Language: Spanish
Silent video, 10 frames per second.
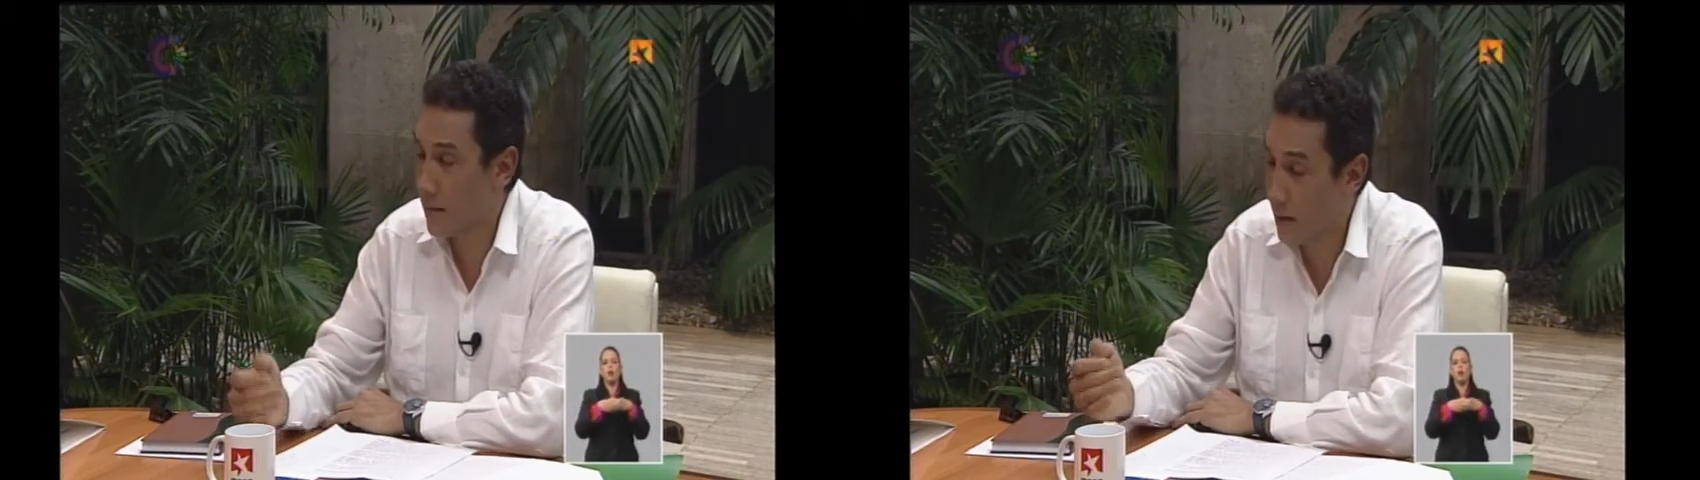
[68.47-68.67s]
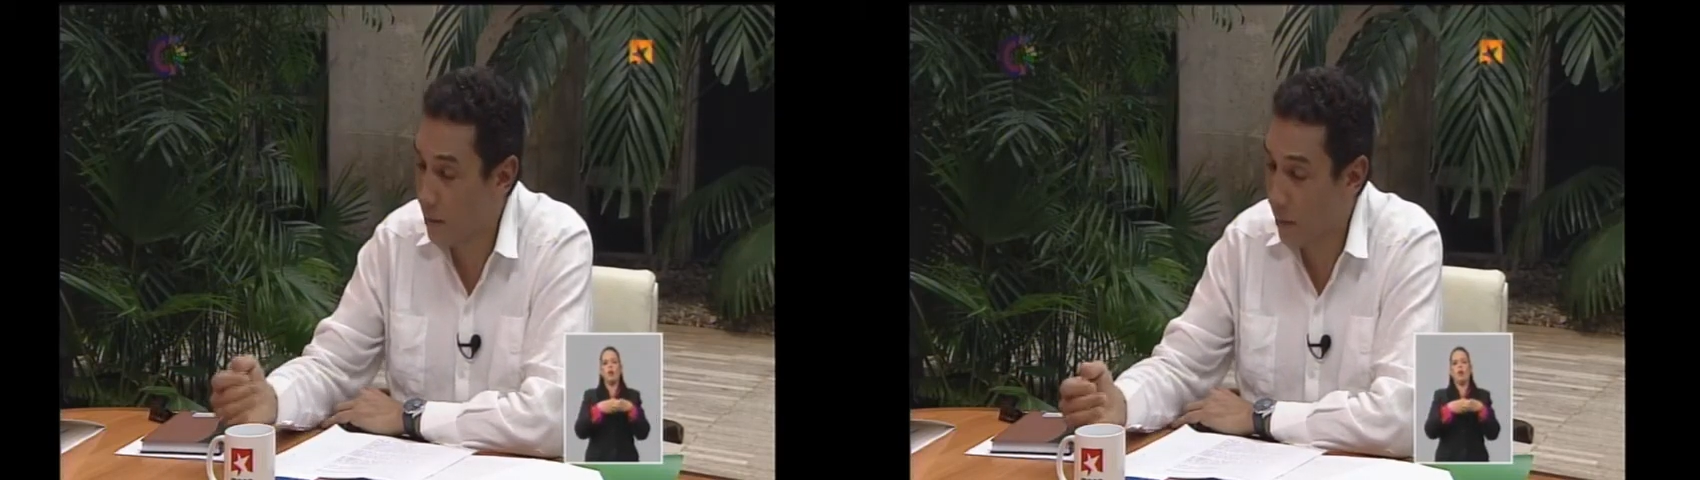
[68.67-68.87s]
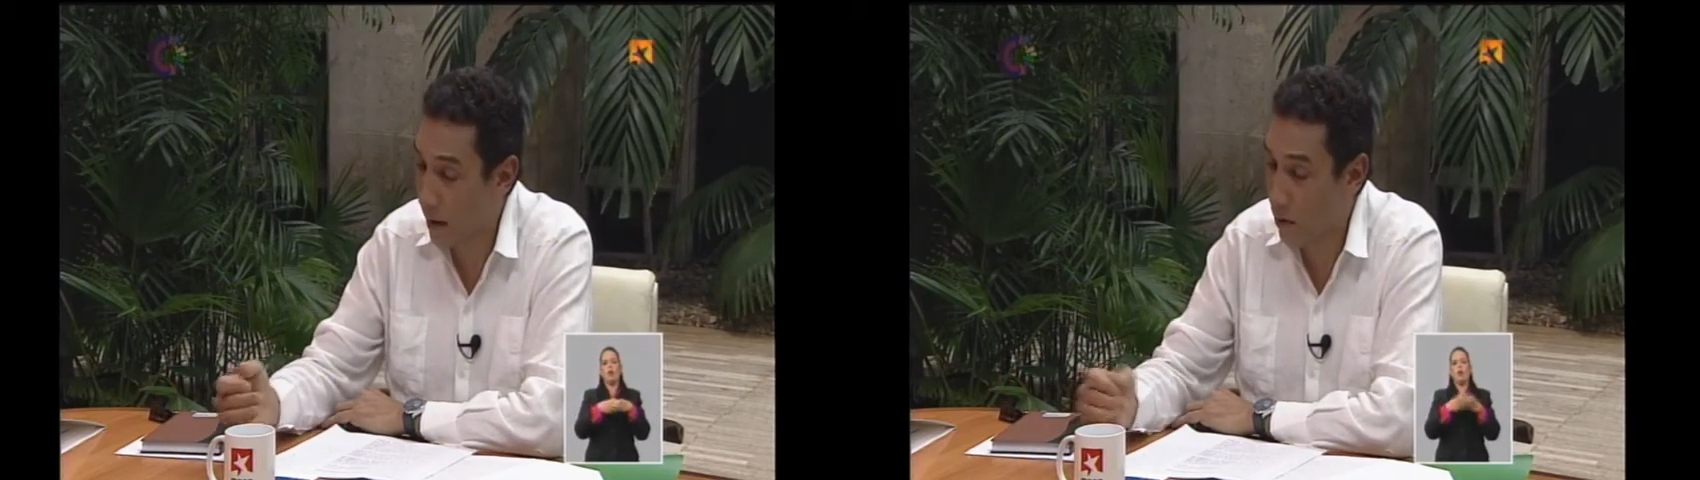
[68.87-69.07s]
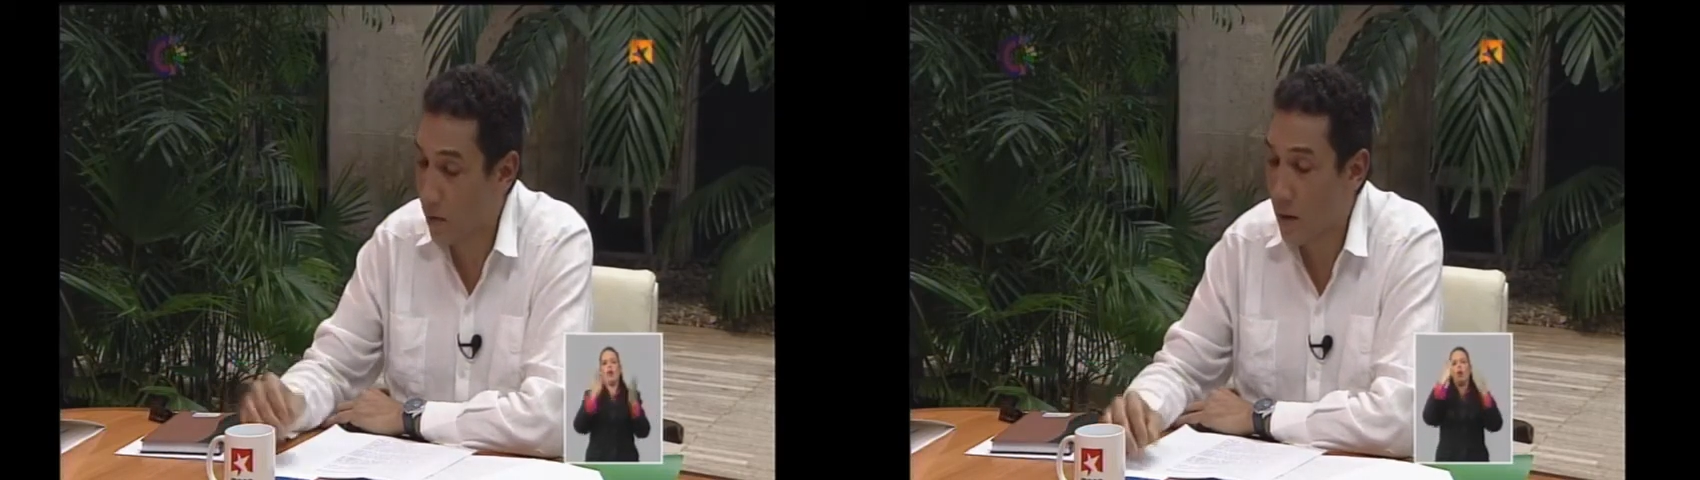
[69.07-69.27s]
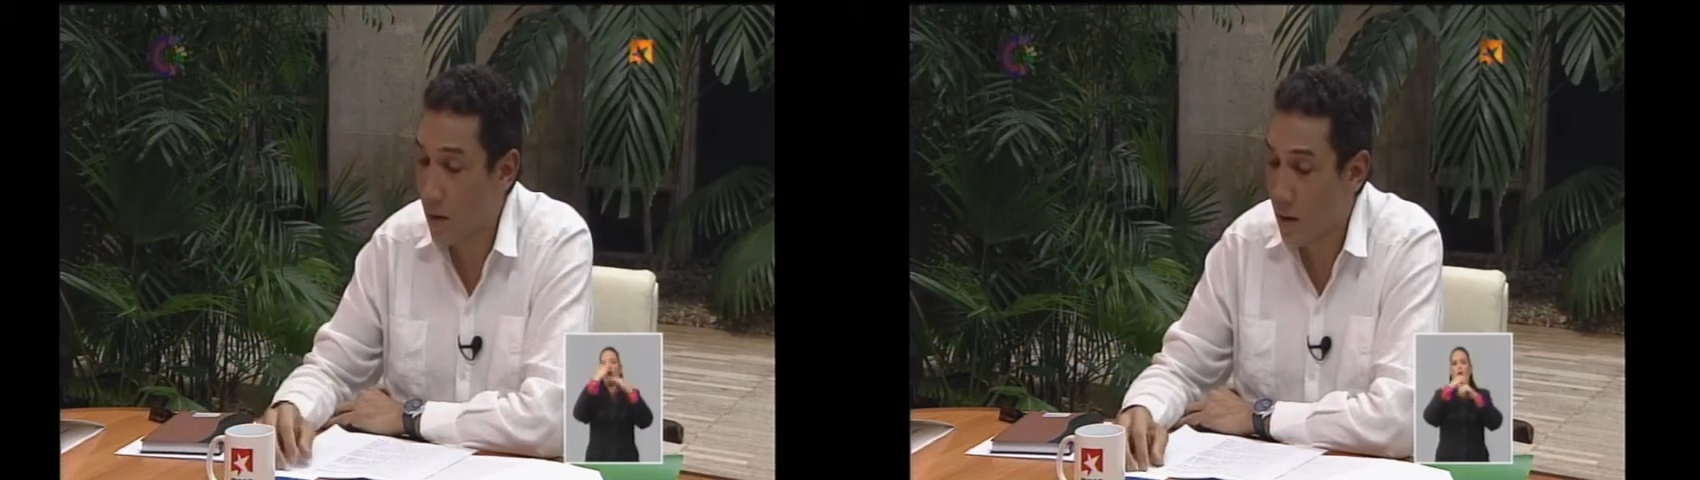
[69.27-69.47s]
Sin
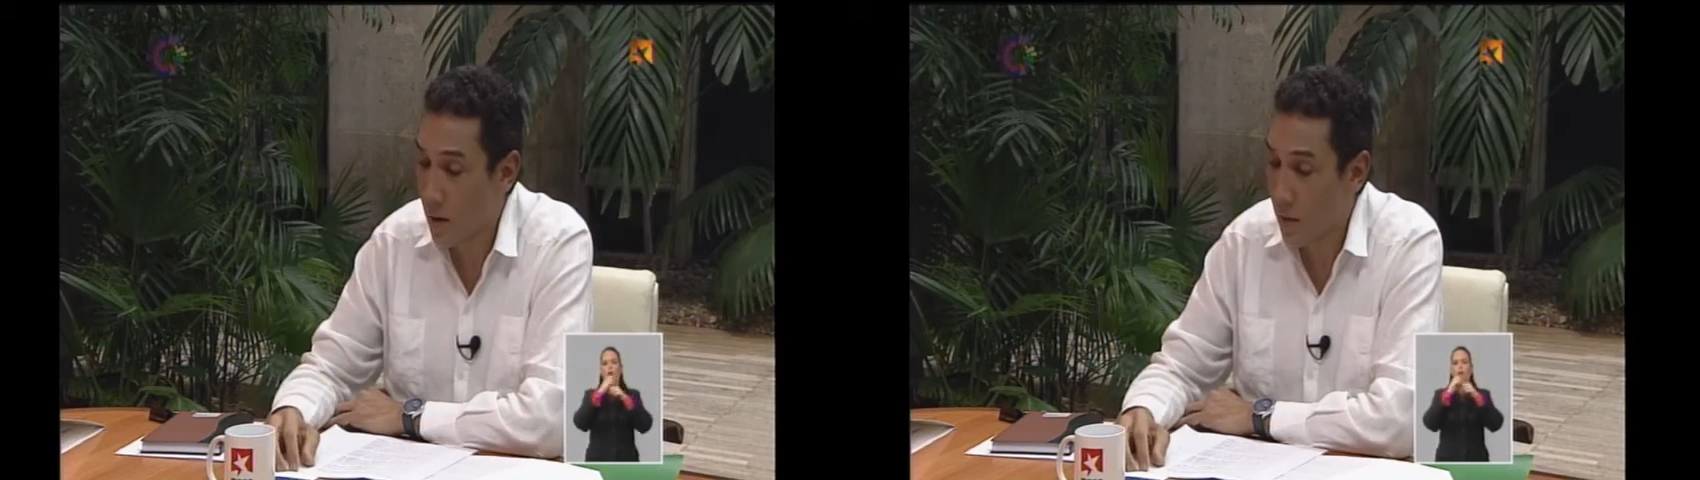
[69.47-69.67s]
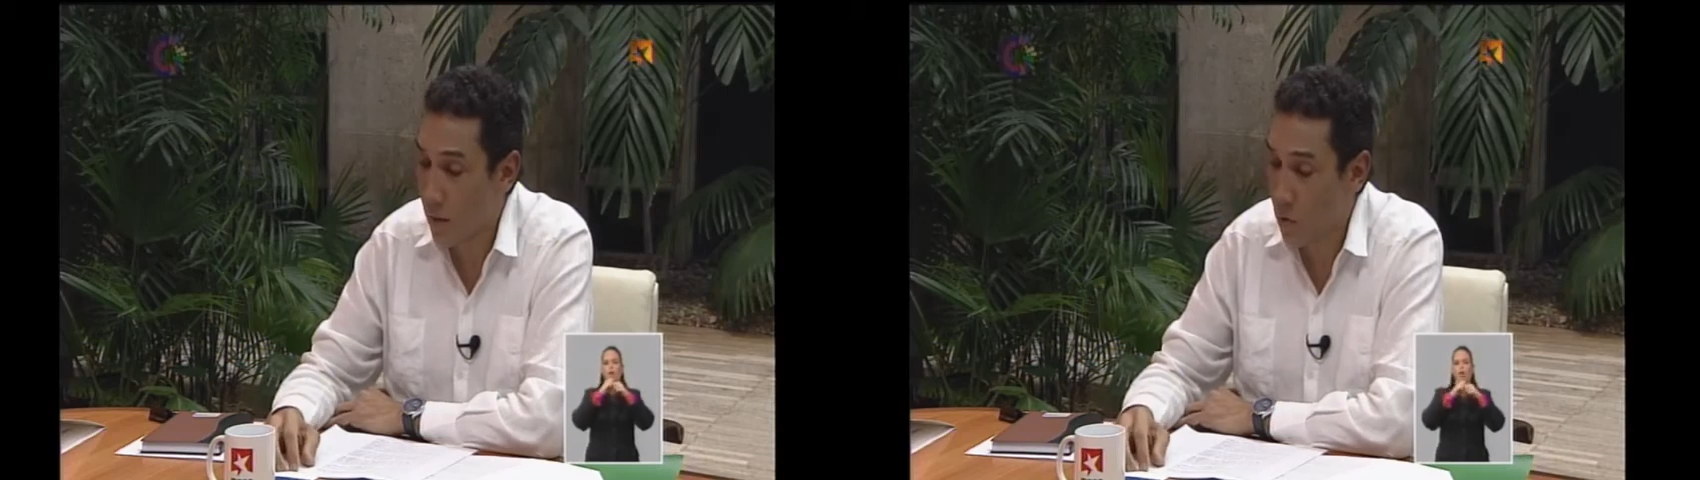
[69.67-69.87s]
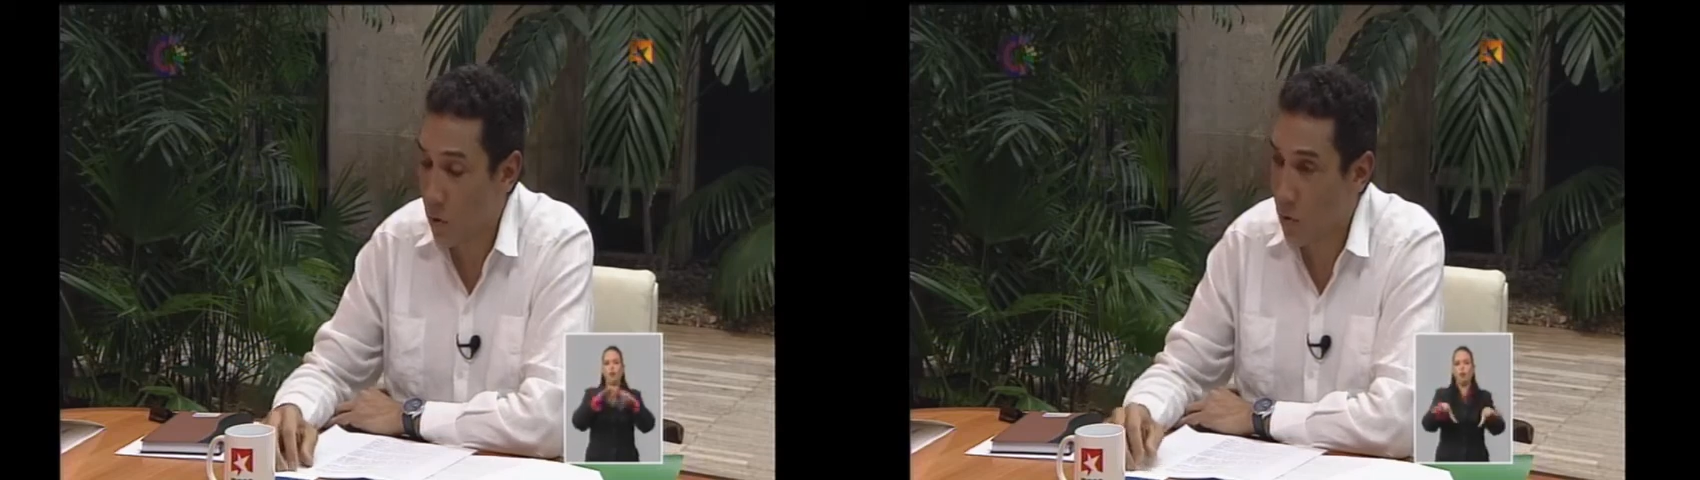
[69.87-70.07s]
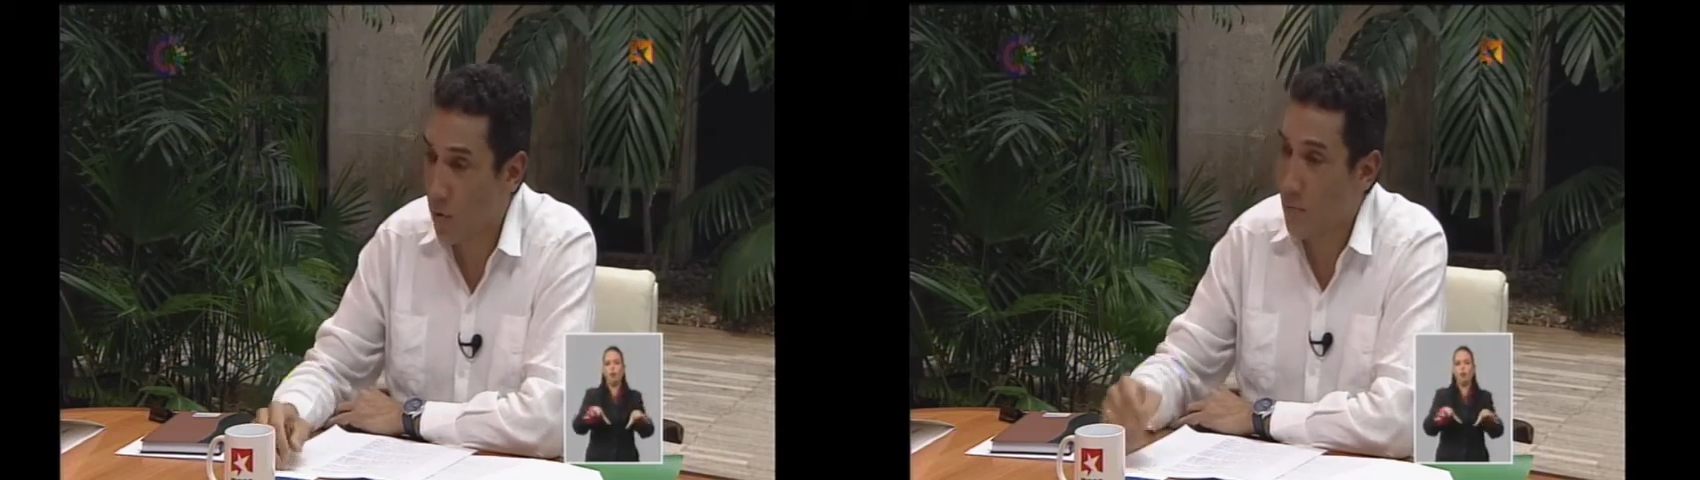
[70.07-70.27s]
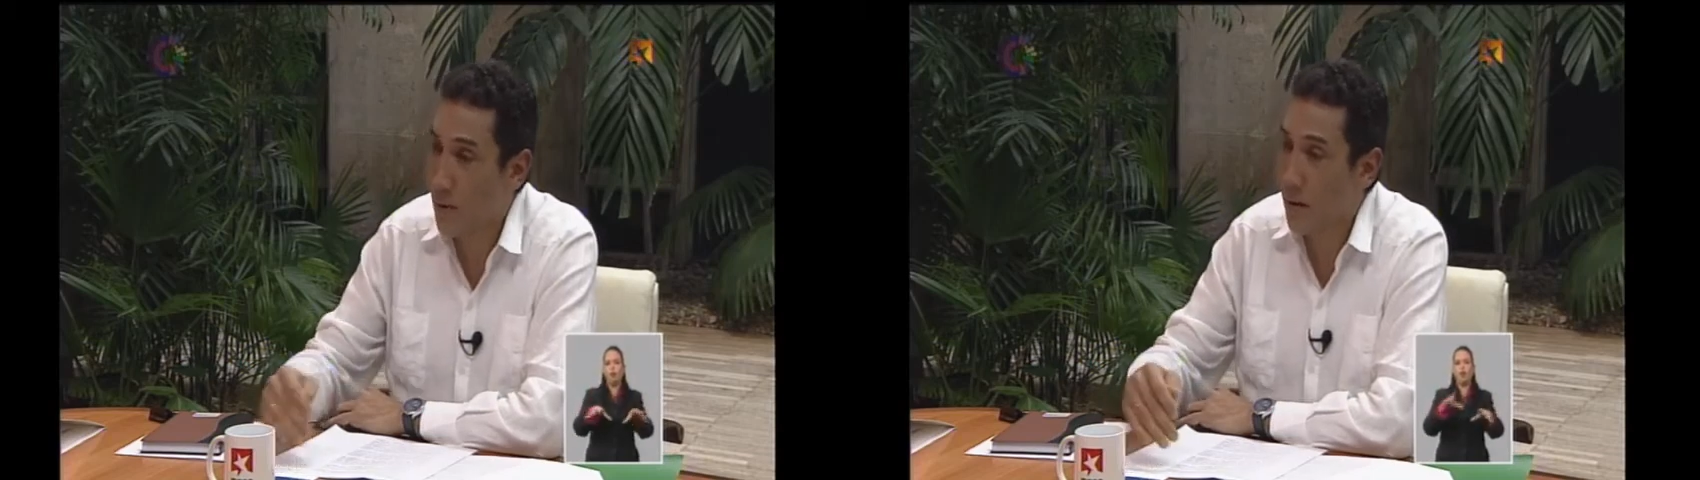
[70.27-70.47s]
embargo, nosotros
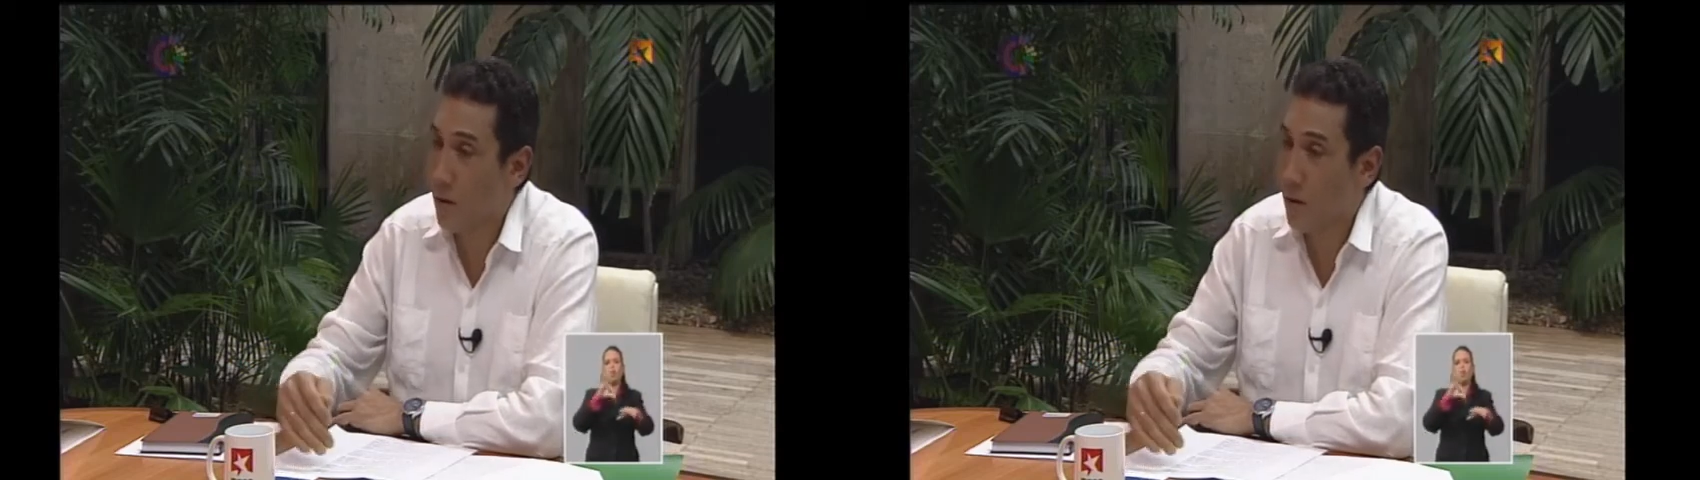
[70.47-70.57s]
también